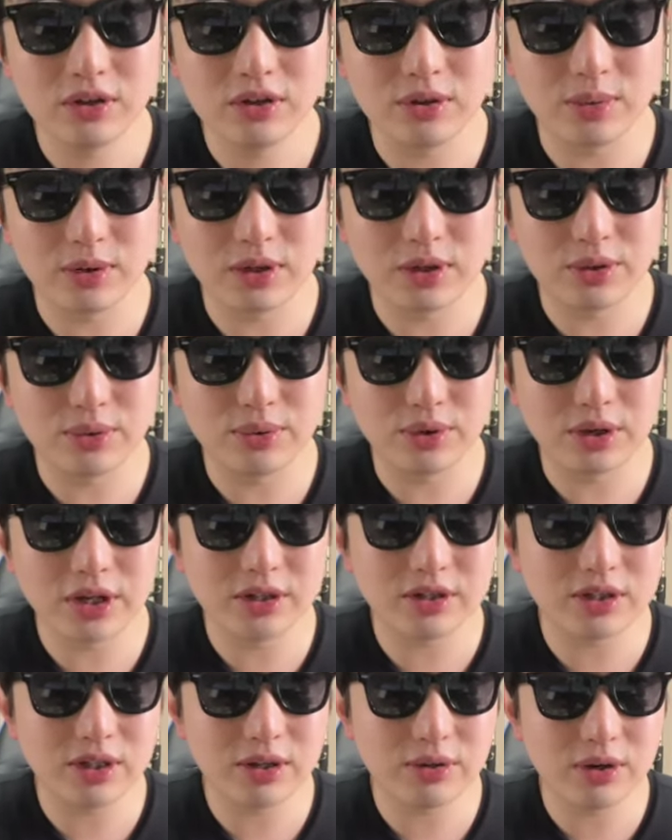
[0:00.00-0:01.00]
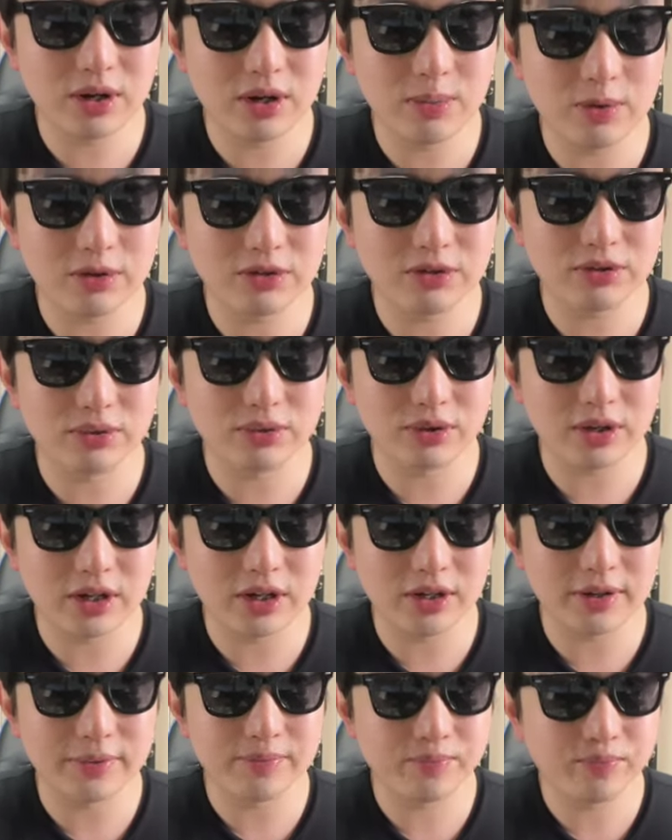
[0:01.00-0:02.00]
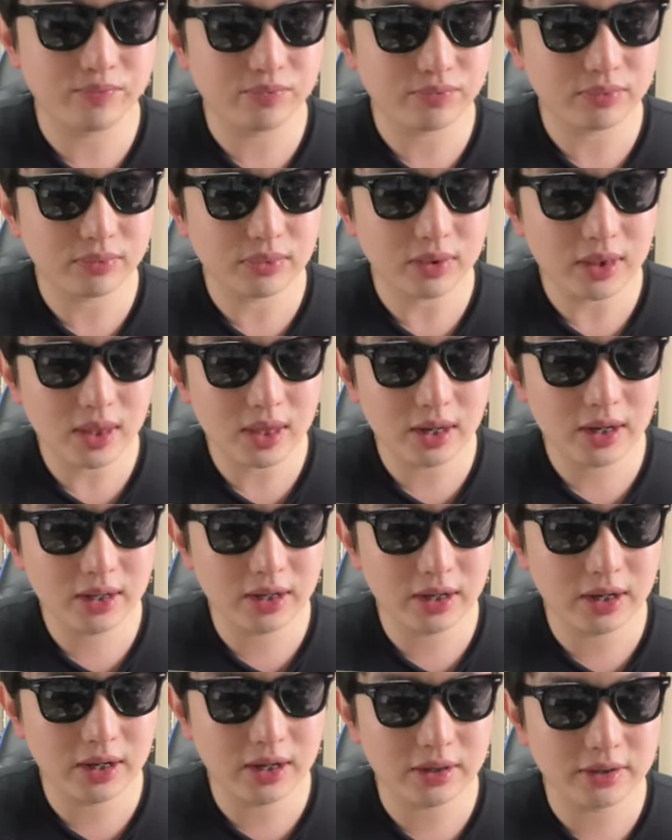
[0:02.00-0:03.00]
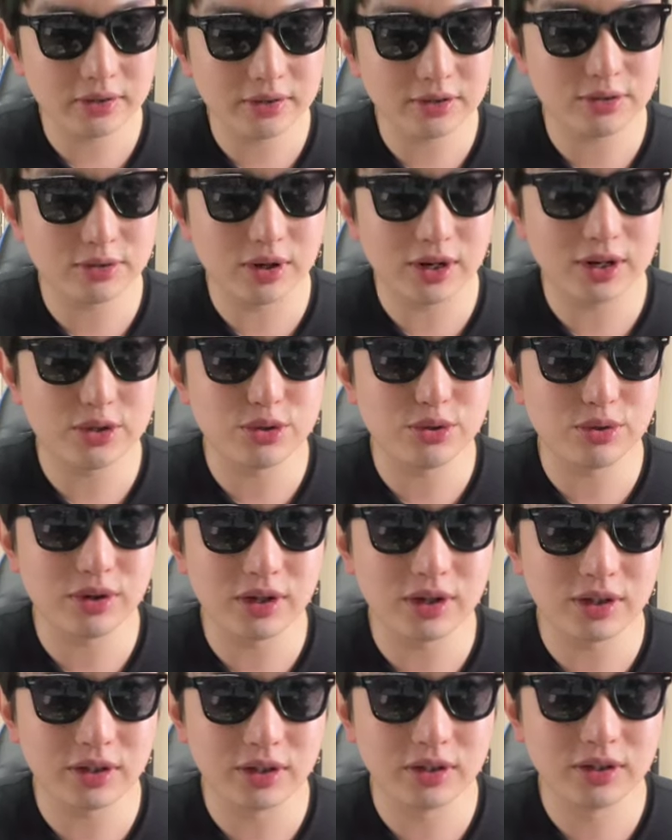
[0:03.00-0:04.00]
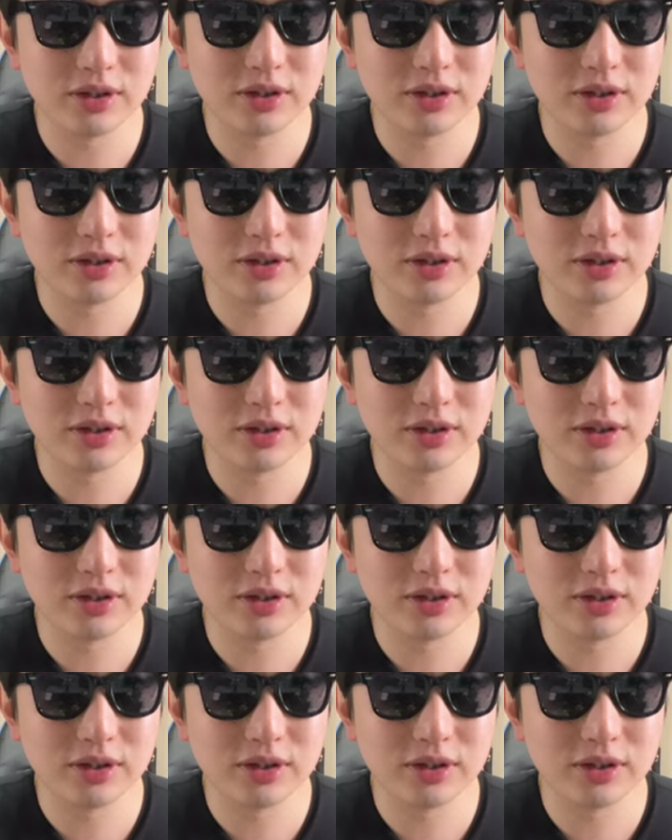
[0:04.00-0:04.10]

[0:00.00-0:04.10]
全てこう消してくれますので、大変実は相性がいい